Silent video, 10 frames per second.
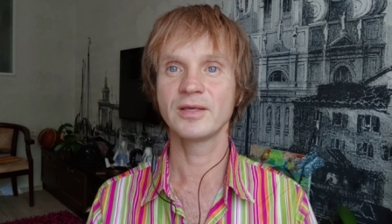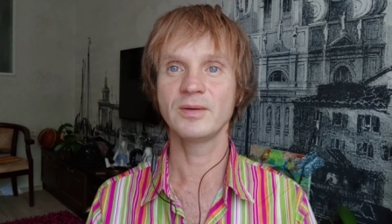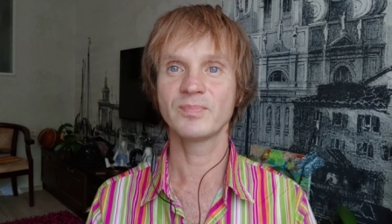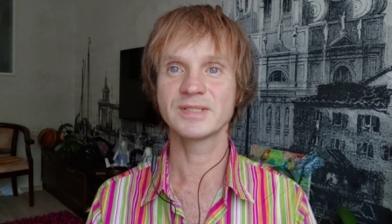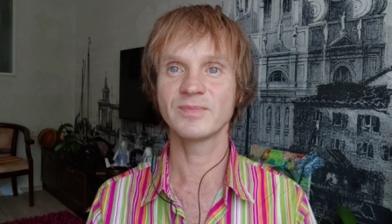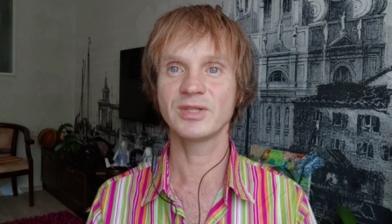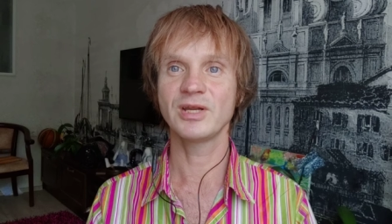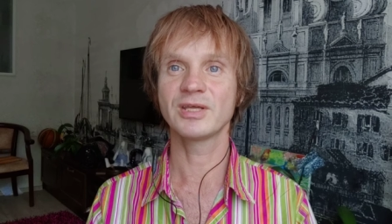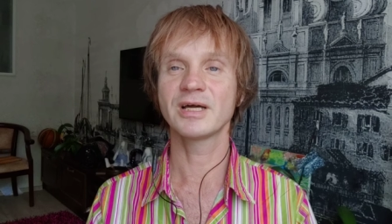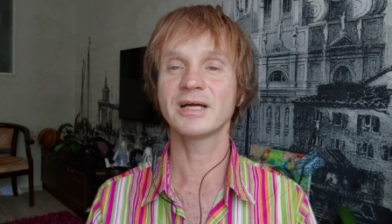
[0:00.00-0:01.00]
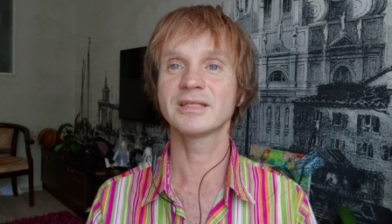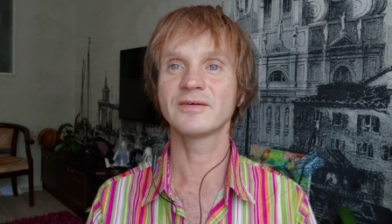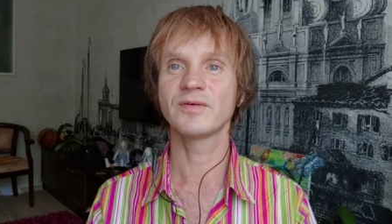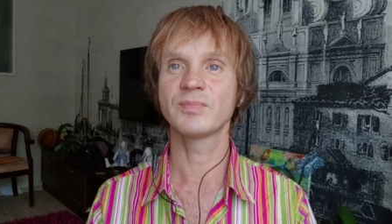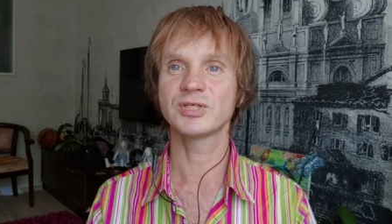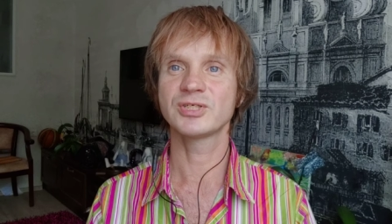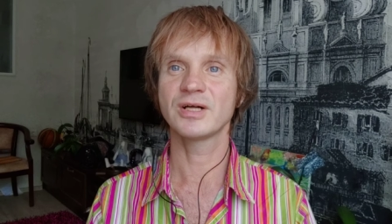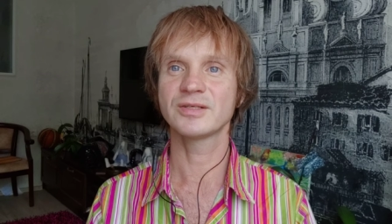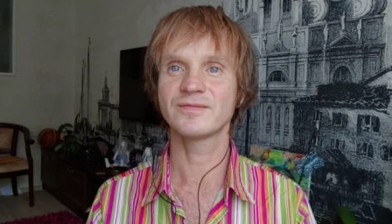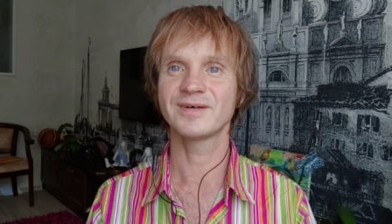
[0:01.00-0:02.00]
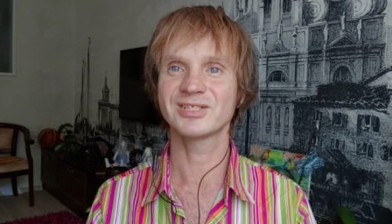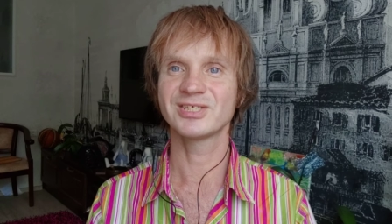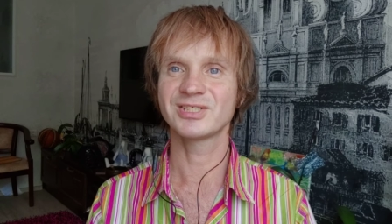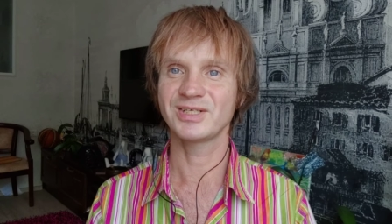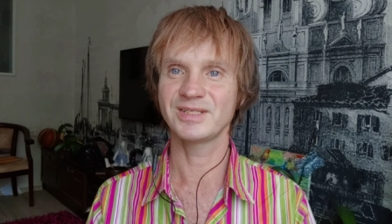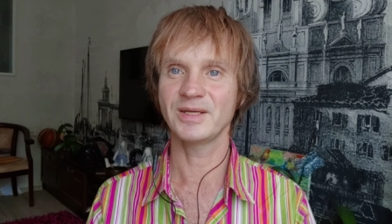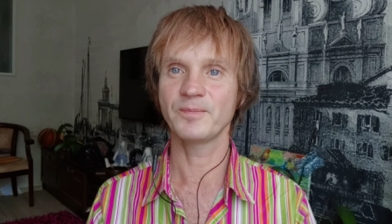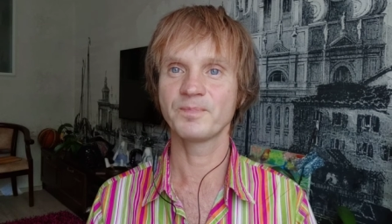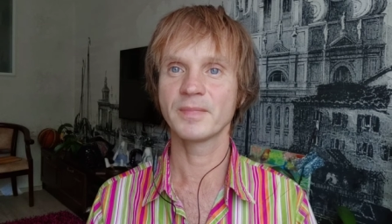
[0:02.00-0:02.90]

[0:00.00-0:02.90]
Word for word: и посмотреть, как это воплощалось в вашей жизни.